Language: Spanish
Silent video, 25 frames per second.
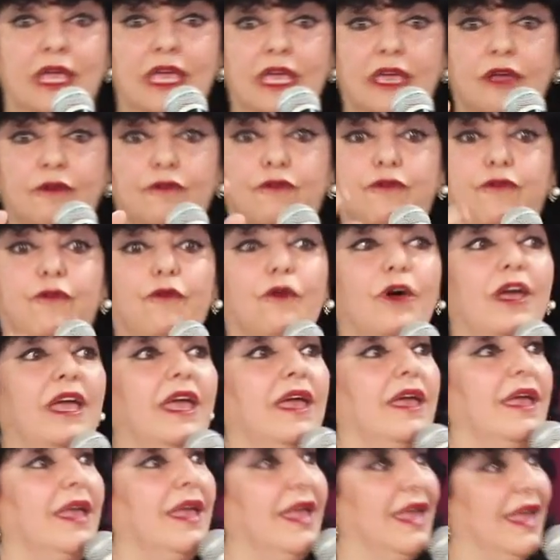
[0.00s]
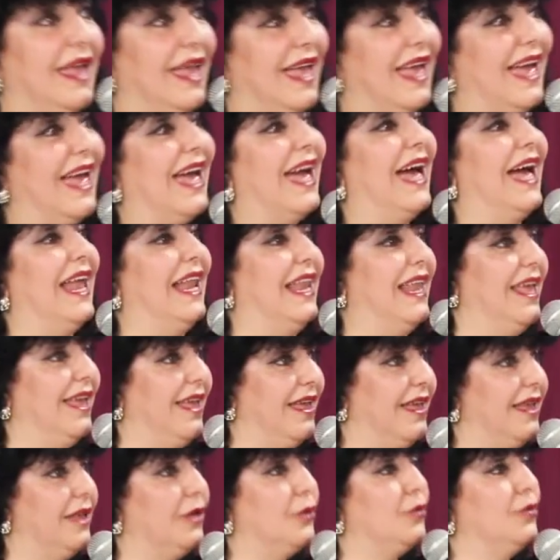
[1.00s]
y fue a
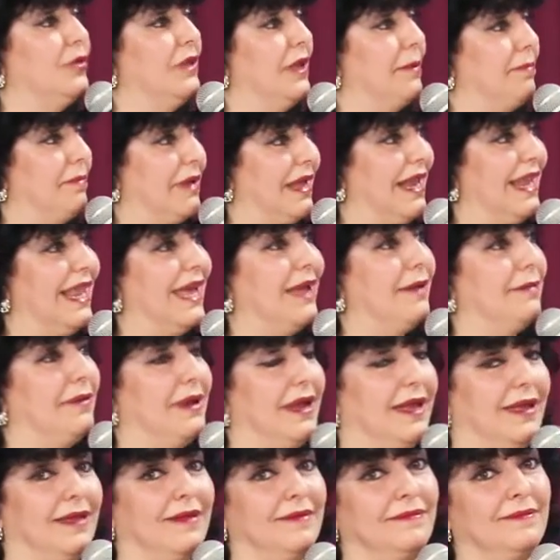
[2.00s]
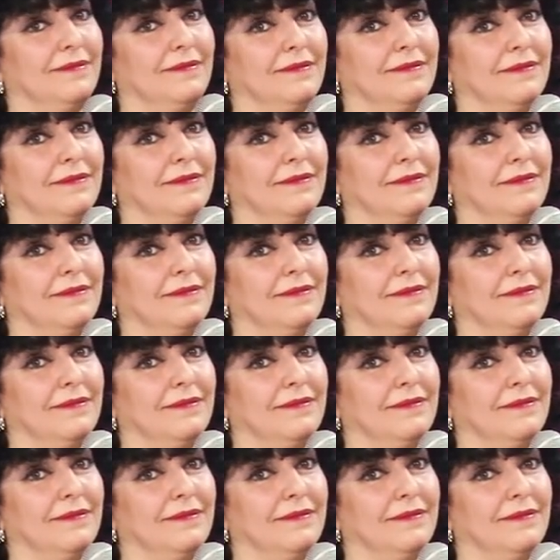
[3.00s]
leer una palabra.